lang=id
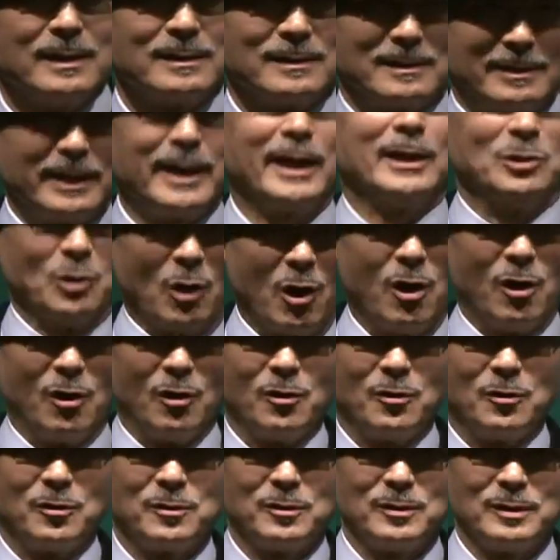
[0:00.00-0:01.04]
anda harus
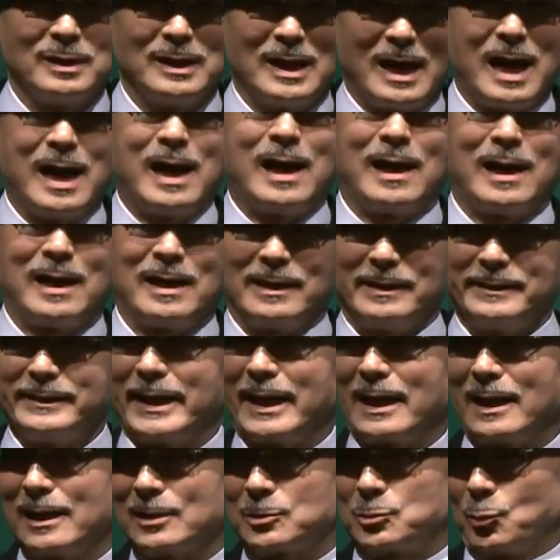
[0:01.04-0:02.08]
berpikir, wah
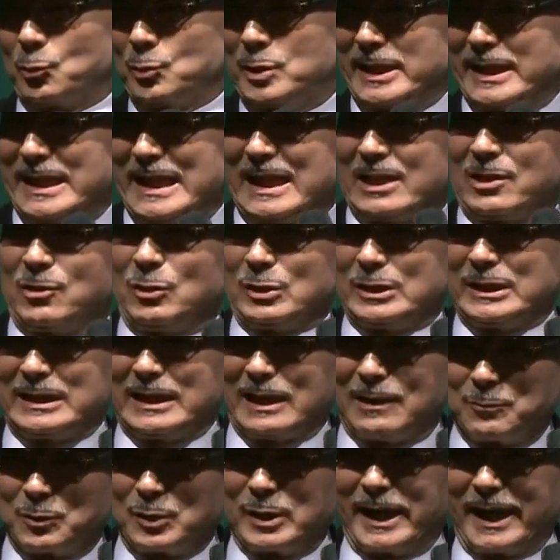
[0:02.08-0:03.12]
saya sudah melakukan hal
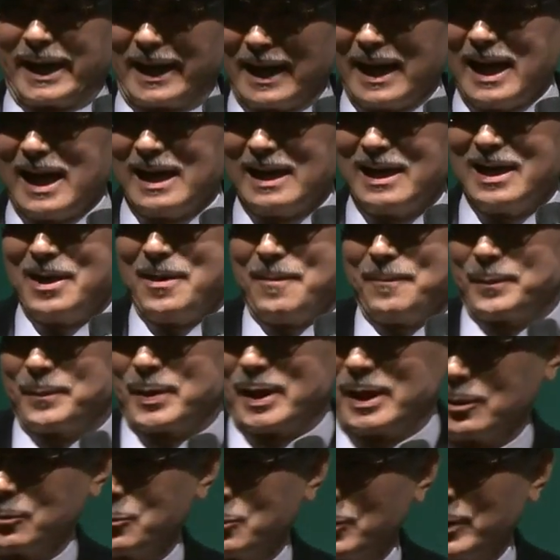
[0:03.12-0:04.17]
yang benar.
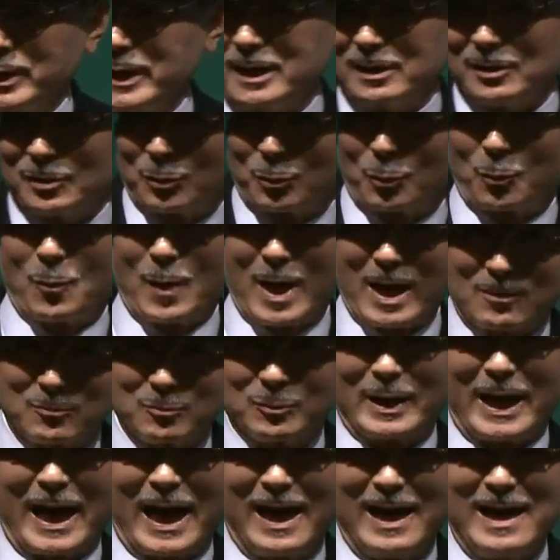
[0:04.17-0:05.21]
Organisasi saya sudah
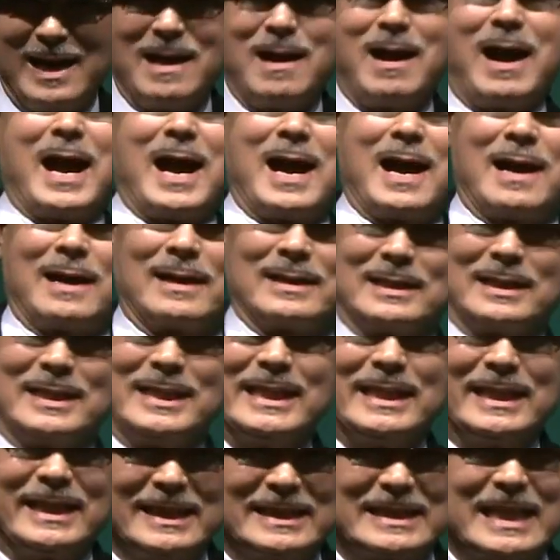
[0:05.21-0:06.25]
cukup besar
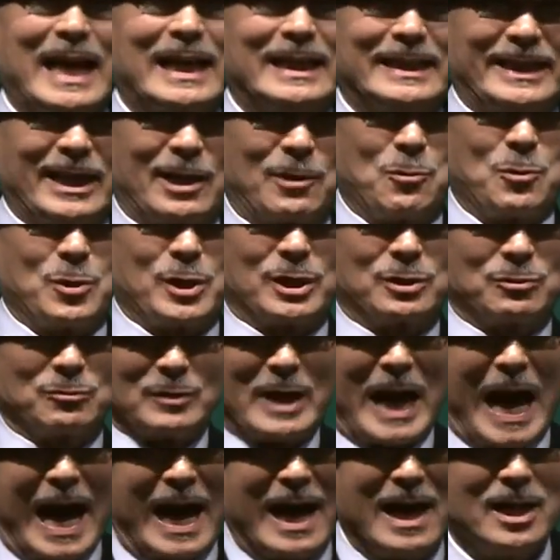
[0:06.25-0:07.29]
sehingga bisa menampung
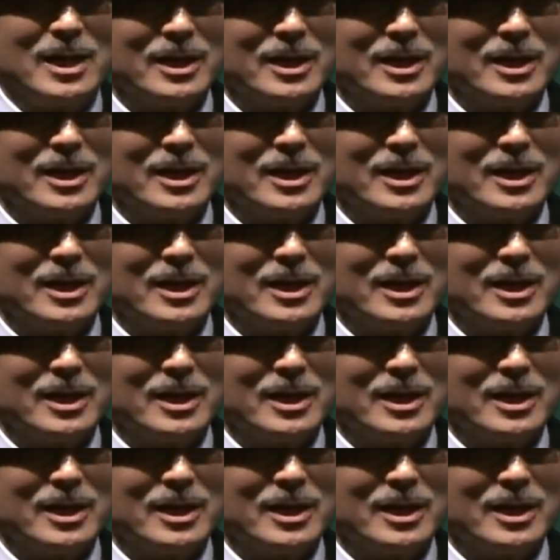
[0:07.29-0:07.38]
orang-orang